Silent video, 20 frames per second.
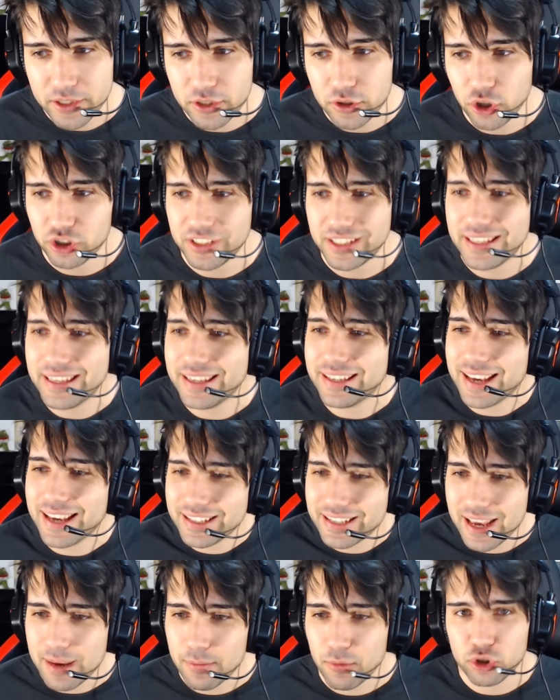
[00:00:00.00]
2 y que
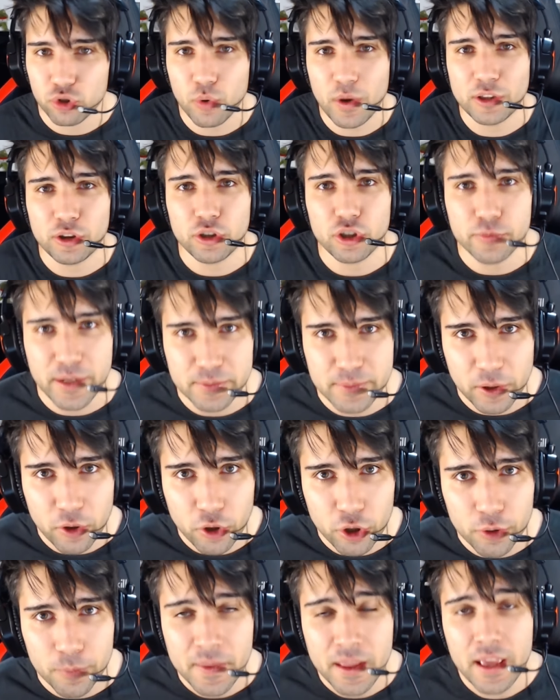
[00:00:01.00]
seamos cuantos más
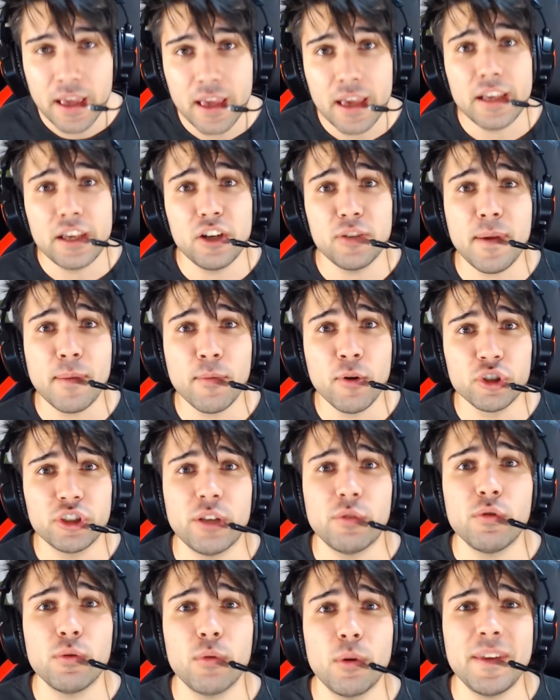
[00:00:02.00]
mejor. Y nos vemos en
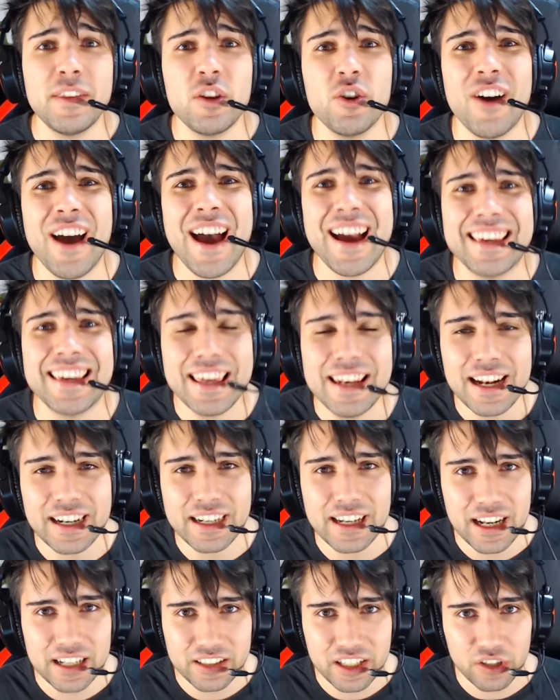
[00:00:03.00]
un nuevo vídeo aquí en el
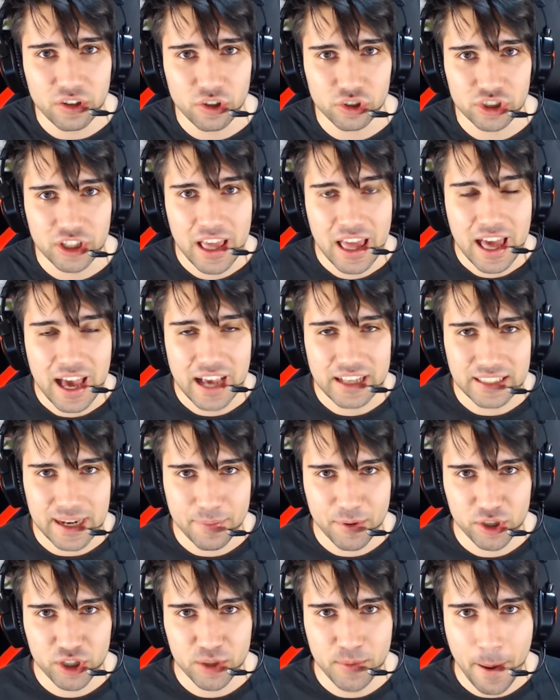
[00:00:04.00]
canal chicos. Hasta la
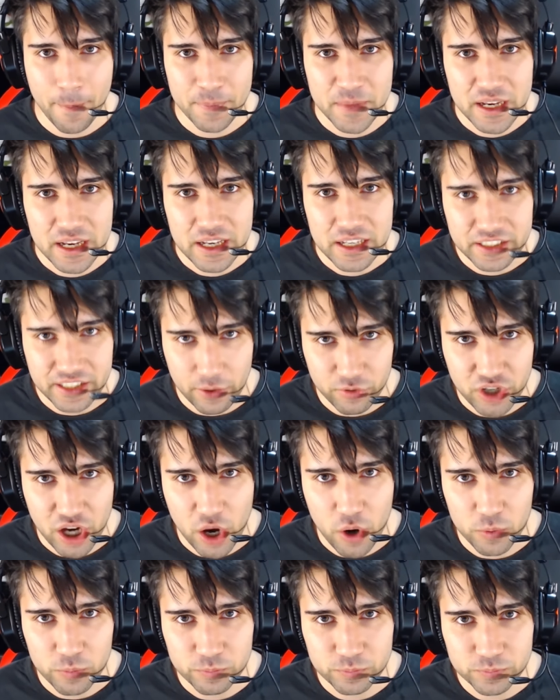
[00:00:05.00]
próxima. Chao,
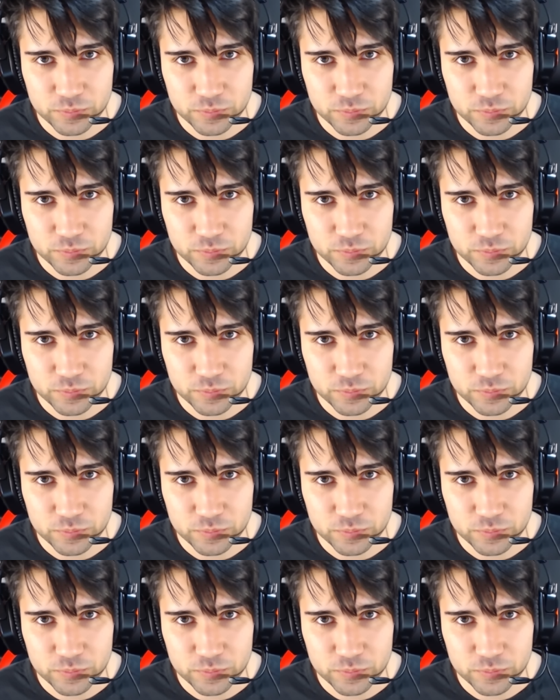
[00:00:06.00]
chao.